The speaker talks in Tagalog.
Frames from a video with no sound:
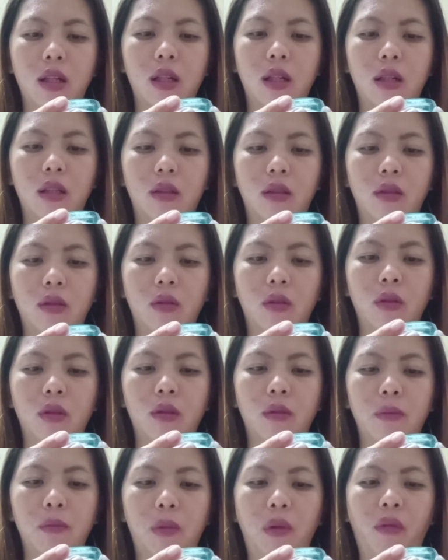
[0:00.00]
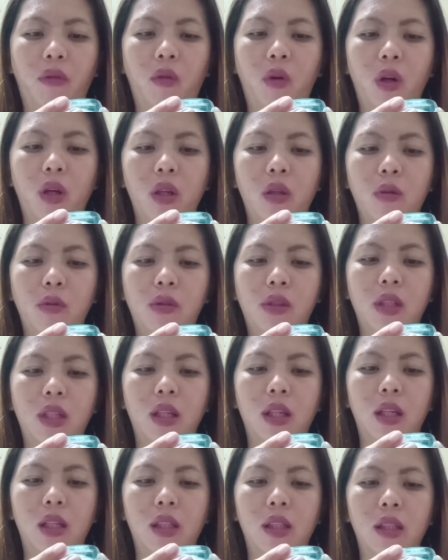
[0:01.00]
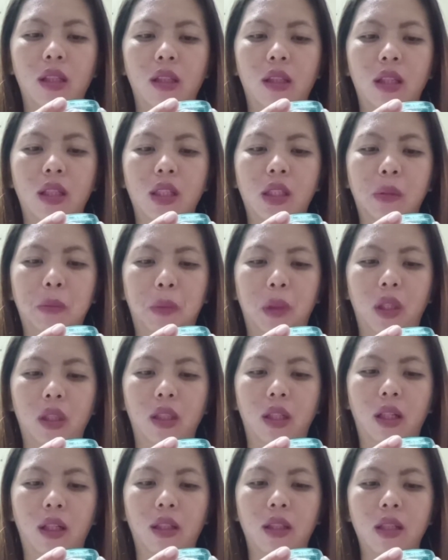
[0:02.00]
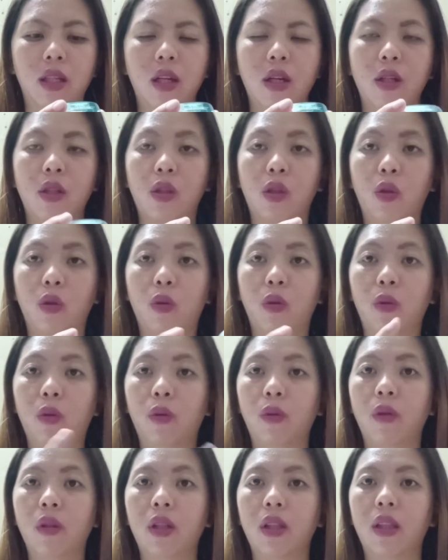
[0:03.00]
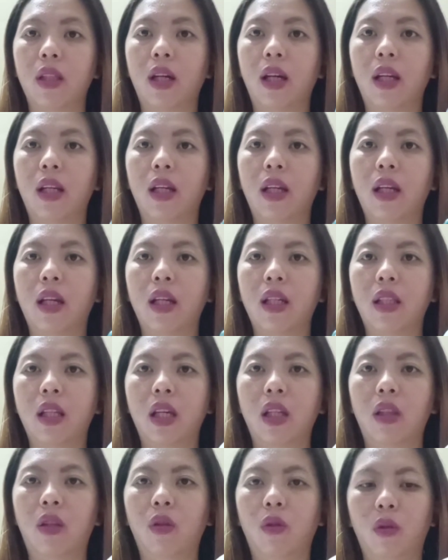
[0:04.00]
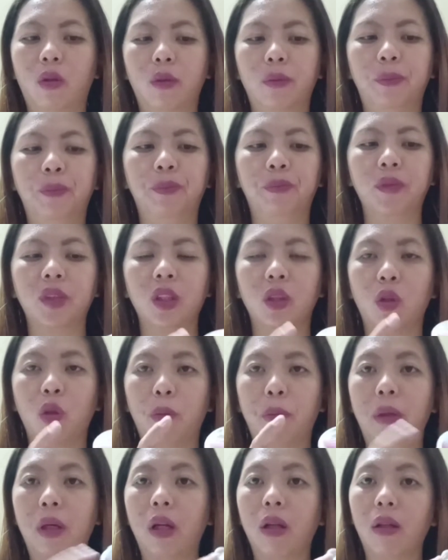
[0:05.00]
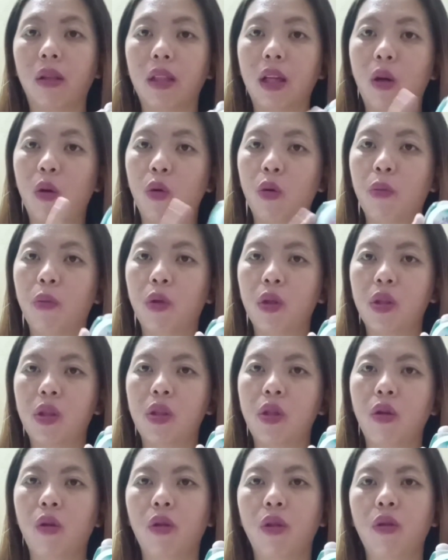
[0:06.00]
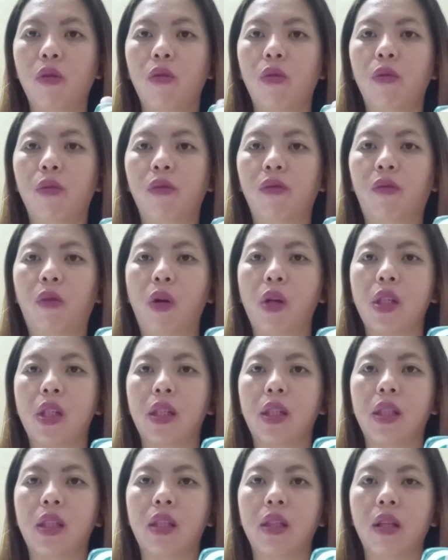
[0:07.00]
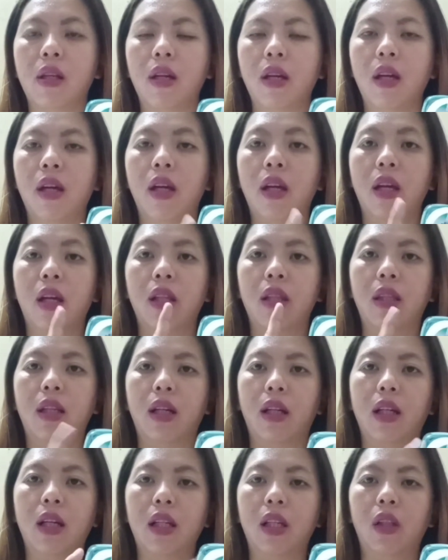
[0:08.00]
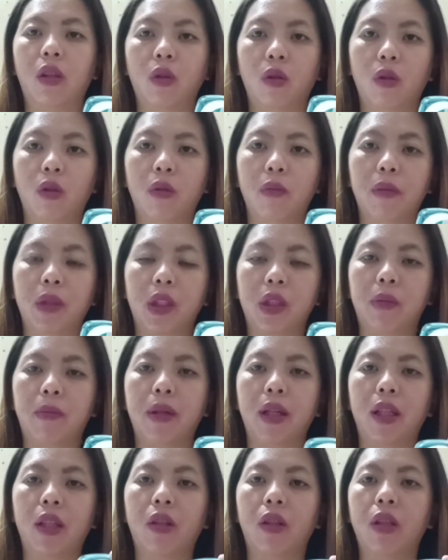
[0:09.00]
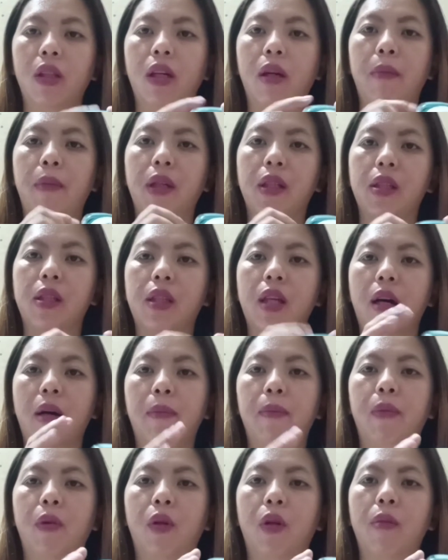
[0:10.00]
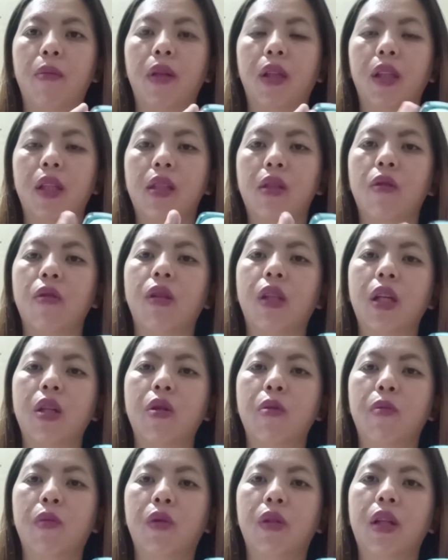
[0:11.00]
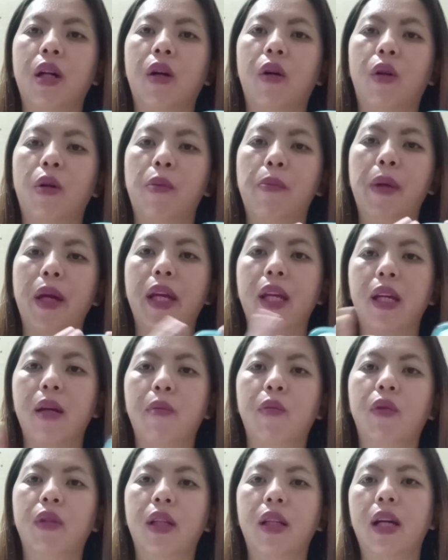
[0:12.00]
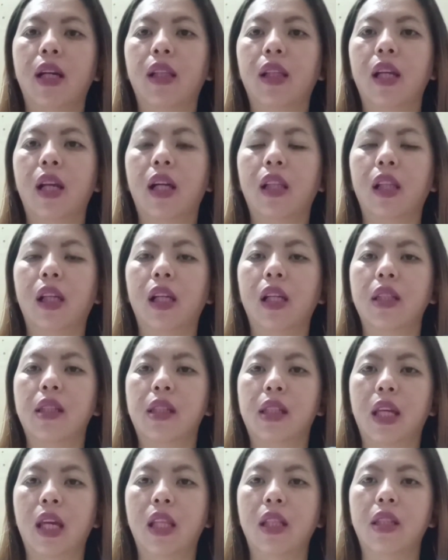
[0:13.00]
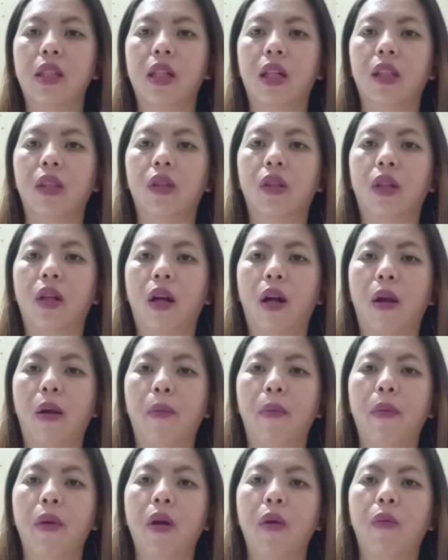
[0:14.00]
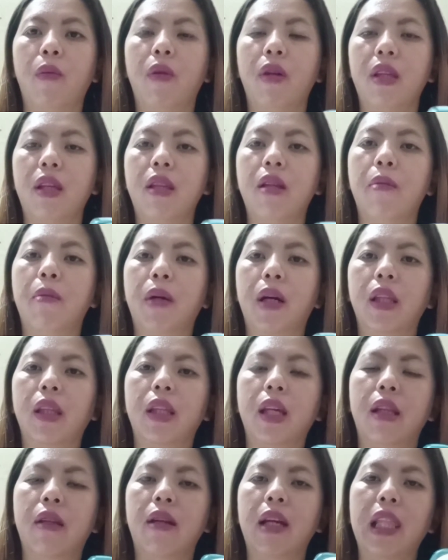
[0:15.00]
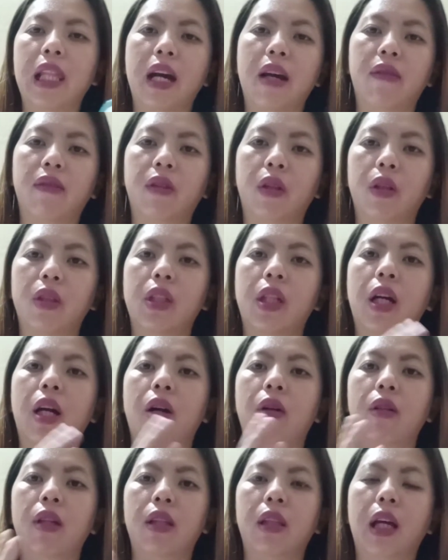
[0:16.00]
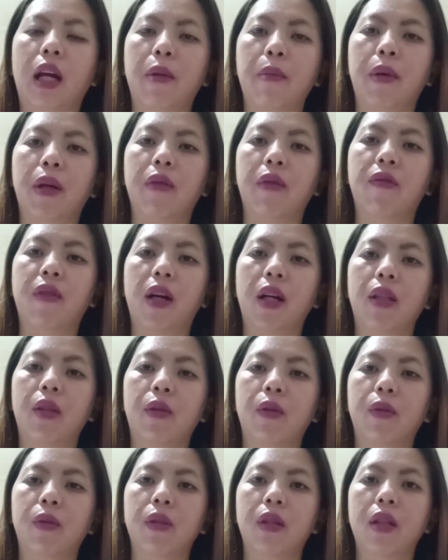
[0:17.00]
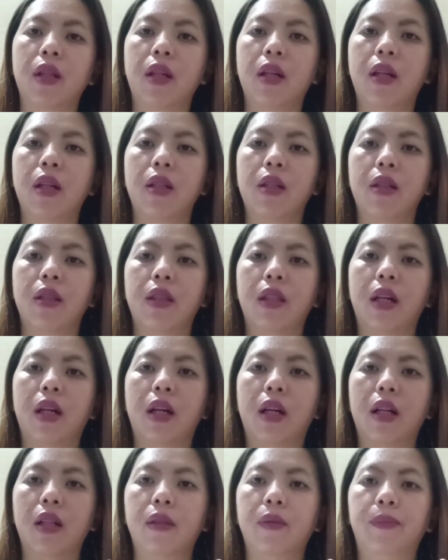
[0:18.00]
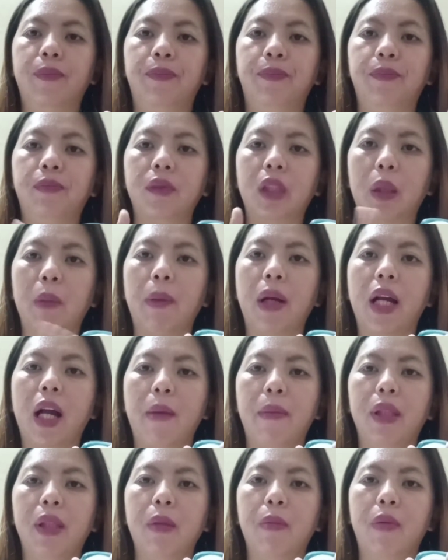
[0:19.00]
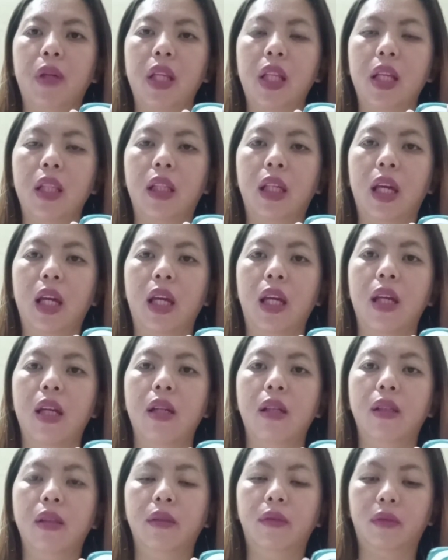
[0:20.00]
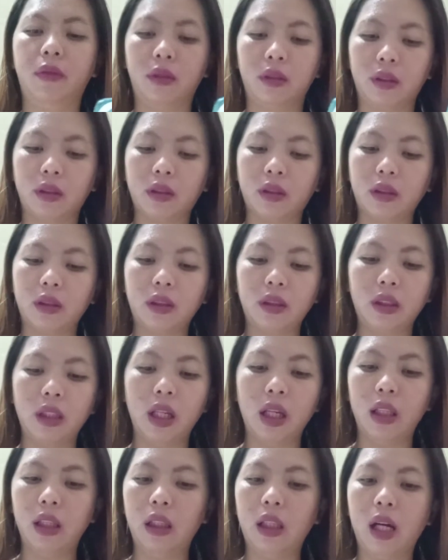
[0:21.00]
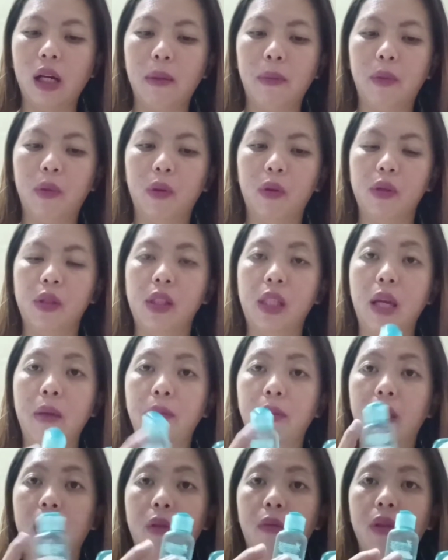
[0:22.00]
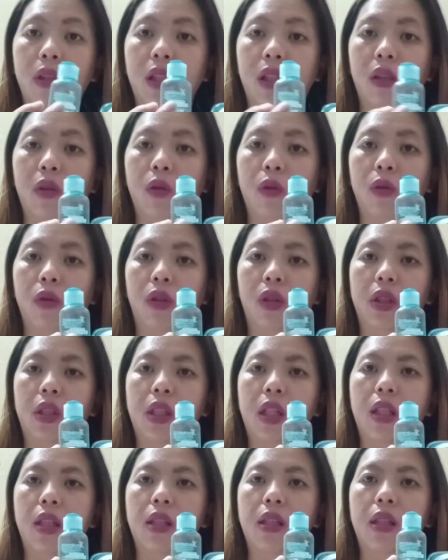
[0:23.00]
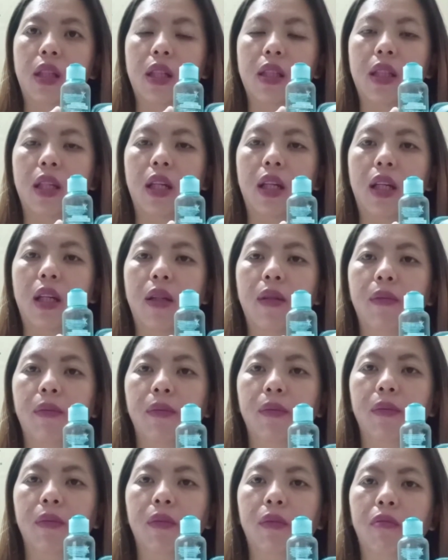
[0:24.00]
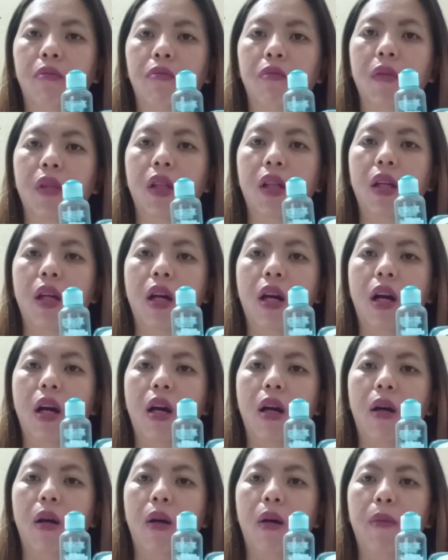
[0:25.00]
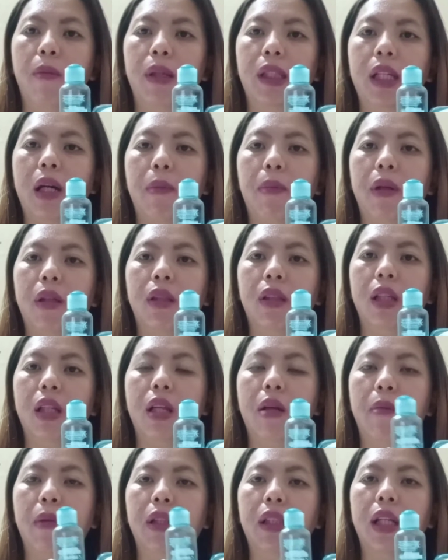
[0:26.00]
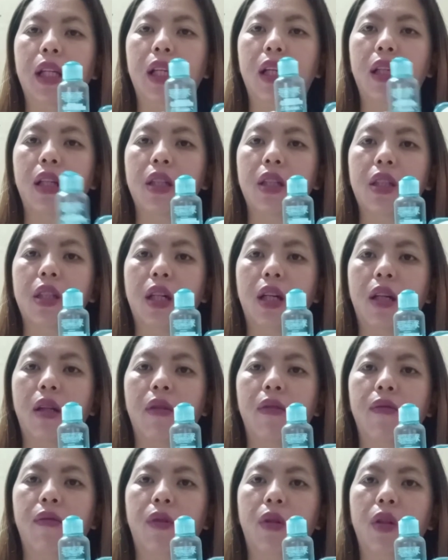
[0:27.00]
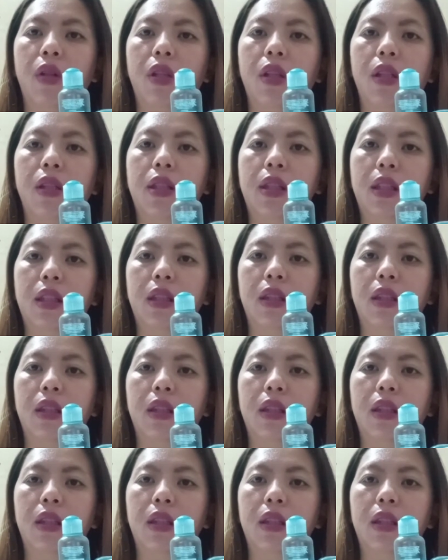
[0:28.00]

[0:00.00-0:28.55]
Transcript: ano before using this product. So, nakalagay dito. So, pag naubos nyo yung first na ganito, much better na mag-stop or mag-discontinue muna or pahinga muna natin ating skin sa underarm within a month. Then right after, tsaka ulit tayo mag-follow ng paggamit ng Brilliant Cake. Tapos, same din with the toner since kasi uh, matapang din naman talaga siya for the